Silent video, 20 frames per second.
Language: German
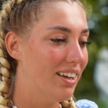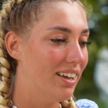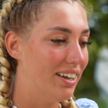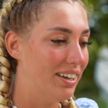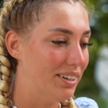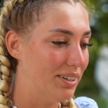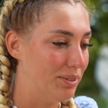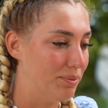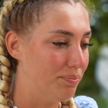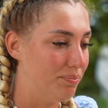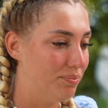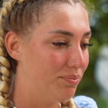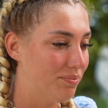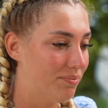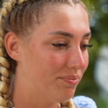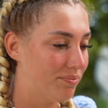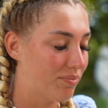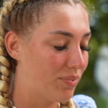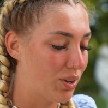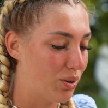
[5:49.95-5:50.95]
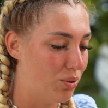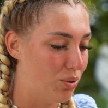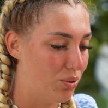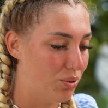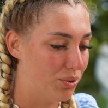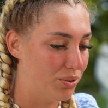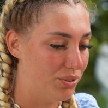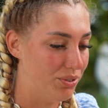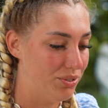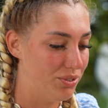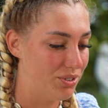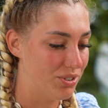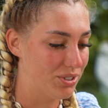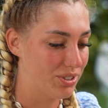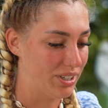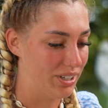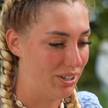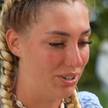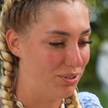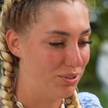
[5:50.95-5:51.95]
Ähm,
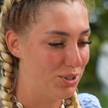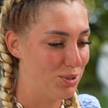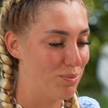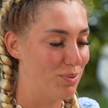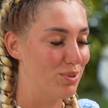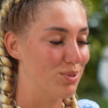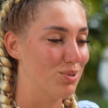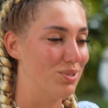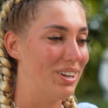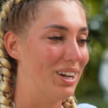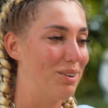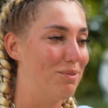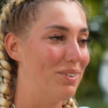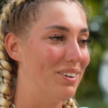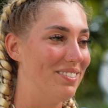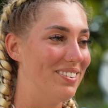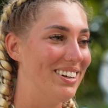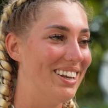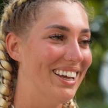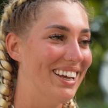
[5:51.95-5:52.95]
und genau, ich bin so dankbar, wieder